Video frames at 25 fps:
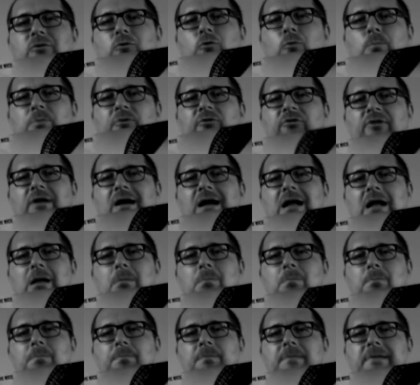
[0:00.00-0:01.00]
typischen
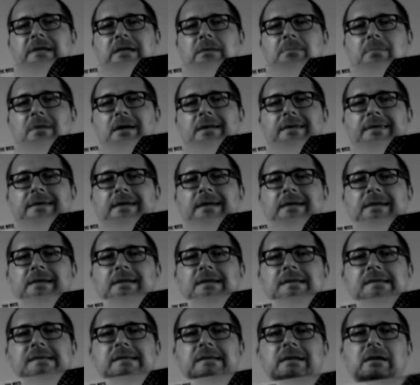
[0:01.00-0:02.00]
Alben, die man
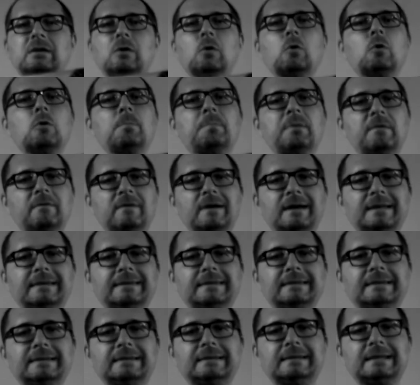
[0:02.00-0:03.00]
tendenziell hoch
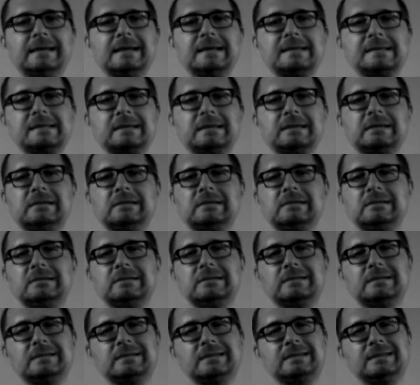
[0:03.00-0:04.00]
bewertet, da es
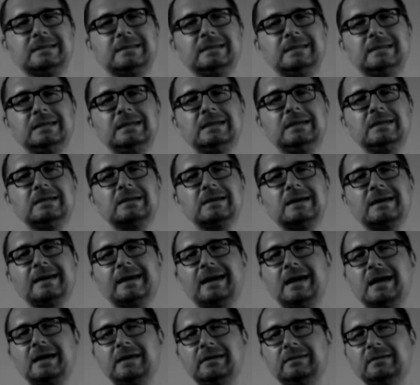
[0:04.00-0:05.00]
gilt, die hier
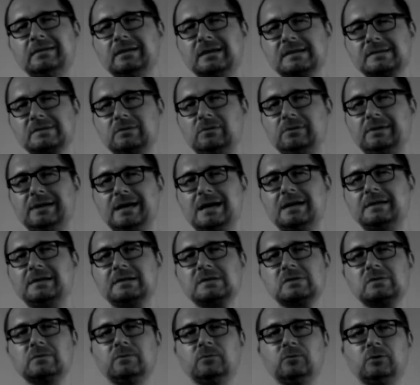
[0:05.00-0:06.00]
erreichten Resultate
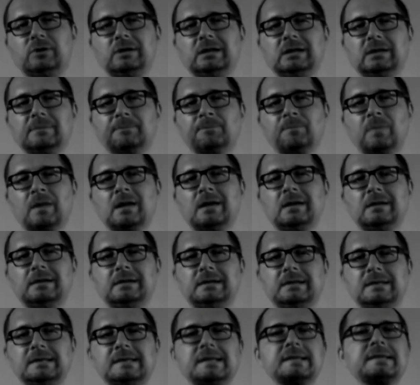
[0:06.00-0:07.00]
zu würdigen,
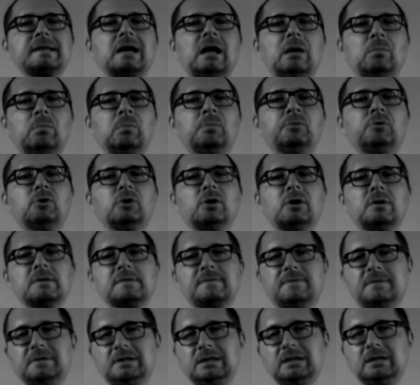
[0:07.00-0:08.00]
die dieses Album durchaus
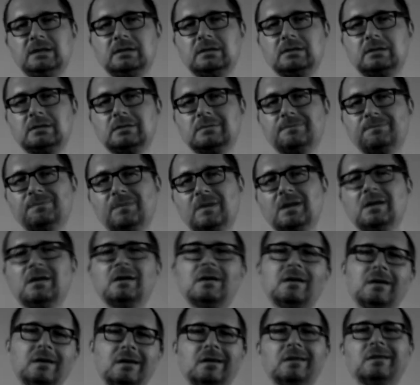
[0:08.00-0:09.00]
verdient.
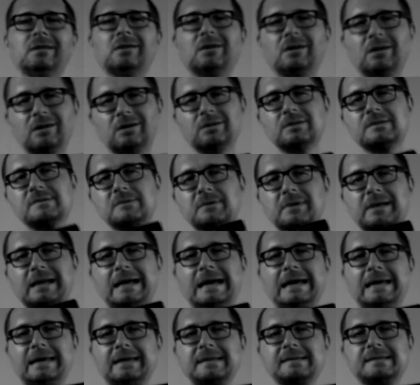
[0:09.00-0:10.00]
Doch
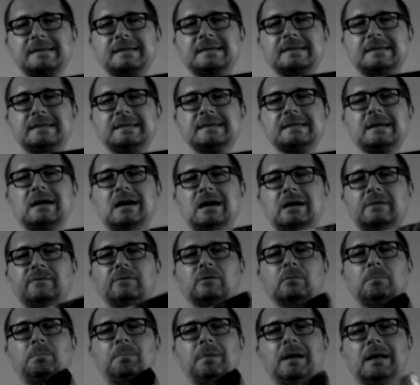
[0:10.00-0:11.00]
zugleich ist es diese Art
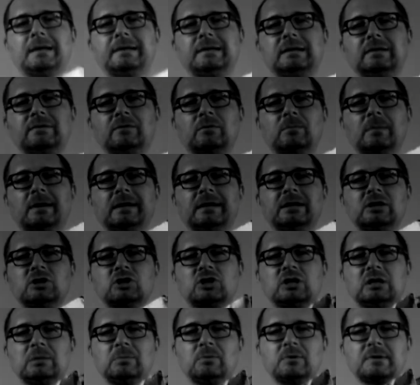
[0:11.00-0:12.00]
von Platte, wo man in
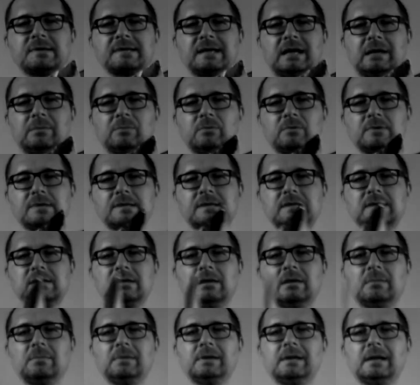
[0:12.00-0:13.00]
Stimmung sein muss.
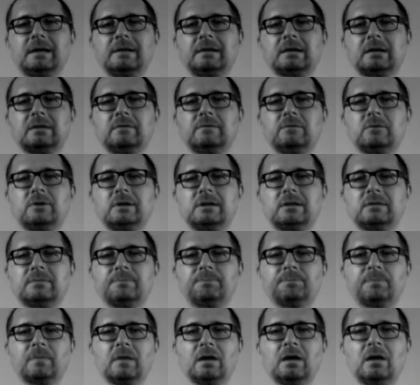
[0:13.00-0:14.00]
Mit anderen Worten,